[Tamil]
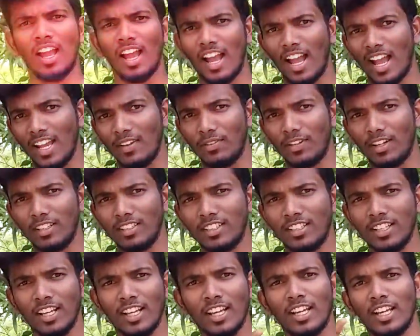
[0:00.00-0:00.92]
ஹாய் ஃப்ரெண்ட்ஸ்
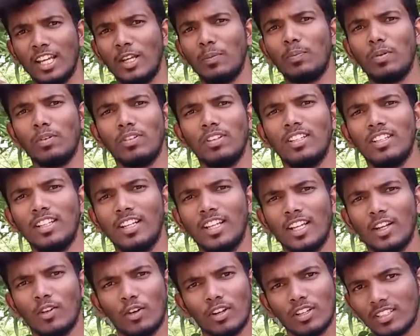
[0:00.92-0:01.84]
இப்போ வந்துட்டு
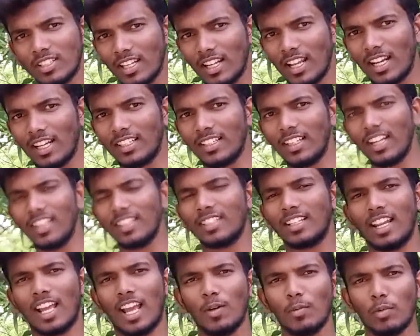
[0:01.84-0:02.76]
நீங்கள் ஒரு சில எலக்ட்ரானிக்ஸ்
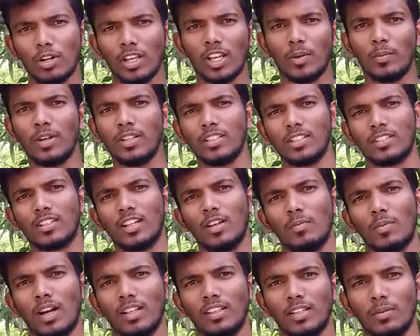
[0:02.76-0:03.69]
லேபோடைய
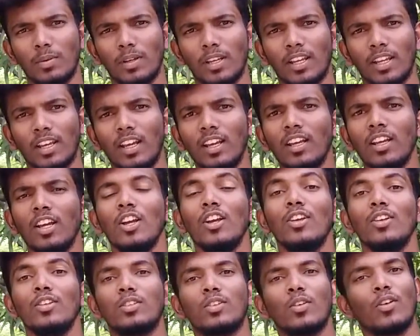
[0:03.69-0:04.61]
இமேஜஸ்லாம் பார்த்துருப்பீங்க
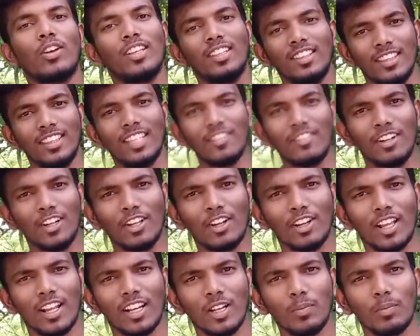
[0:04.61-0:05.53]
ஸோ இந்த
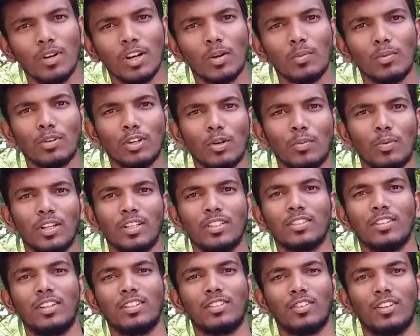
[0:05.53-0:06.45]
வீடியோவில் என்ன பார்க்க போகிறோம் அப்படின்னு
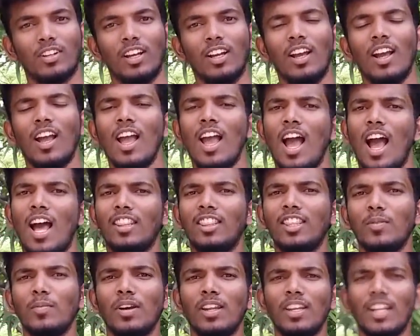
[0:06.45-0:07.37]
சொல்லி சொன்னால்
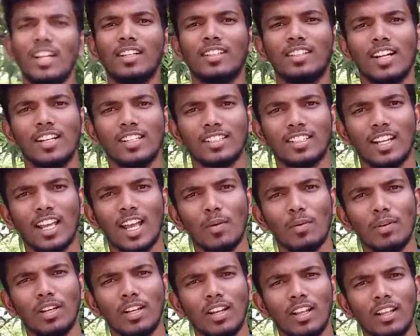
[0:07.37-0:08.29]
அந்த மாதிரி எலக்ட்ரானிக்ஸ்
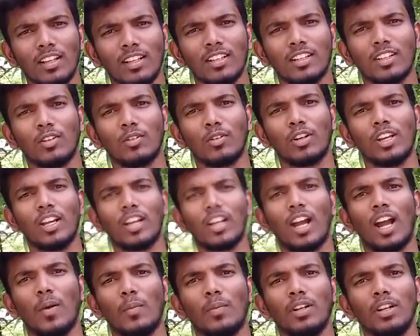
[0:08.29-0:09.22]
லேபிலெலாம் இருக்கக்கூடிய
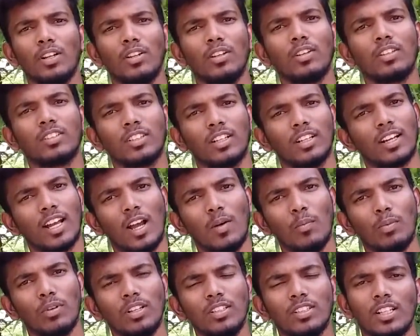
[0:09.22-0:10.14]
காமனான சில
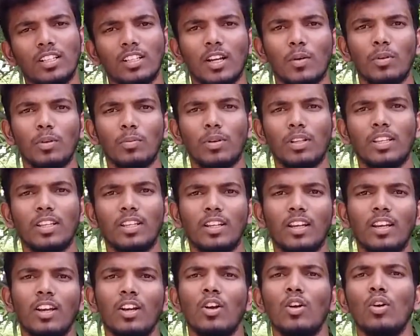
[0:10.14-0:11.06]
காம்பனன்ஸ் அதுக்கப்புறம்
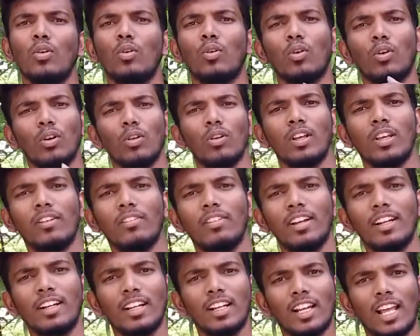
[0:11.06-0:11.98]
பார்த்தீங்கன்னா உங்களுடைய
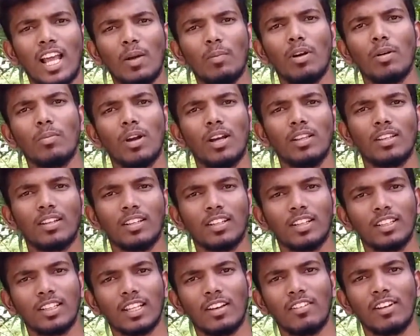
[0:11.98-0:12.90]
வீட்டை லேபாக
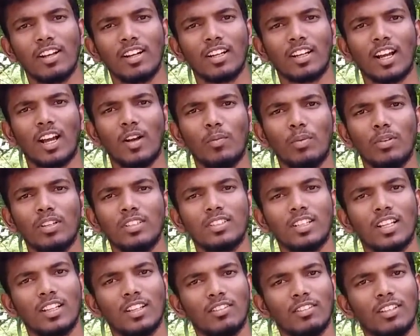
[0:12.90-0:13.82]
மாற்றுறதுக்கு தேவையான காம்பனன்ஸ்
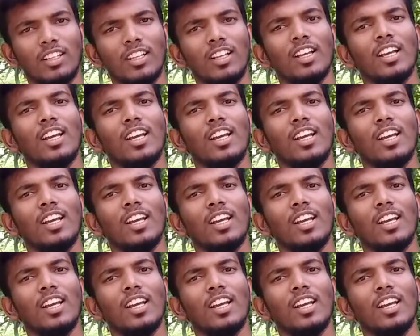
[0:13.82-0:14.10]
அதாவது